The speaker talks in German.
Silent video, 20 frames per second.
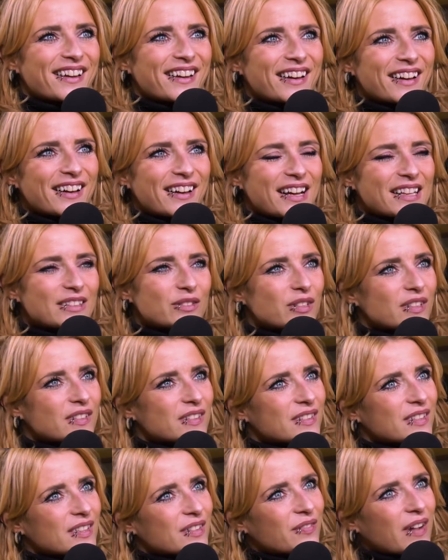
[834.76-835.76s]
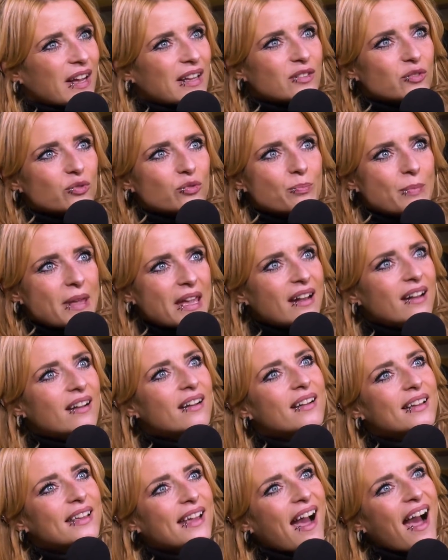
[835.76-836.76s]
Äh, also das, das waren so
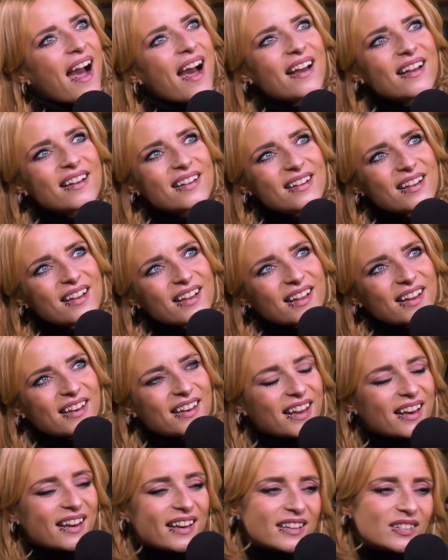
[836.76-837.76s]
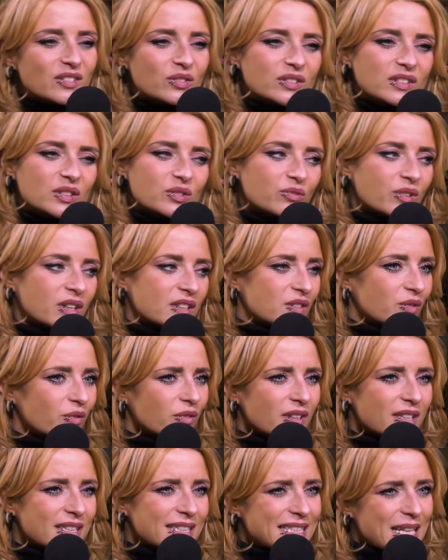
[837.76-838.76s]
mehrere Jahre, in denen ich so
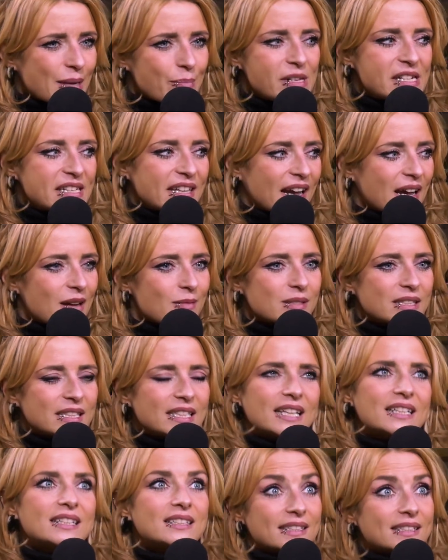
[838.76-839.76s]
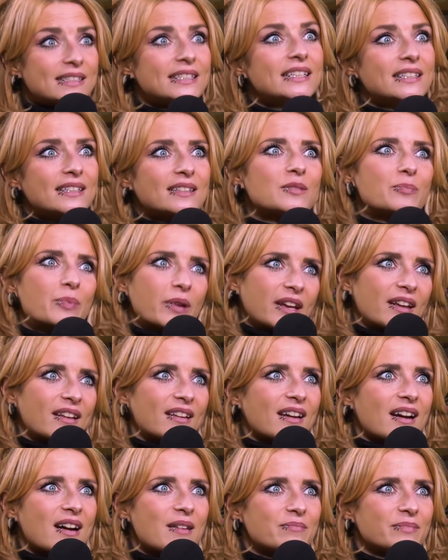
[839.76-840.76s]
Situationen gesammelt habe, die dann dieses Lied
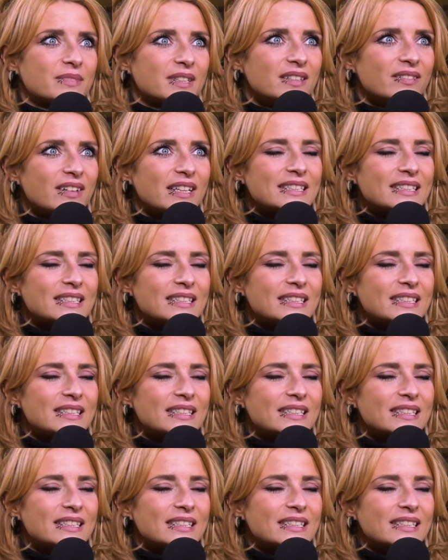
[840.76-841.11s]
inspiriert haben, ne?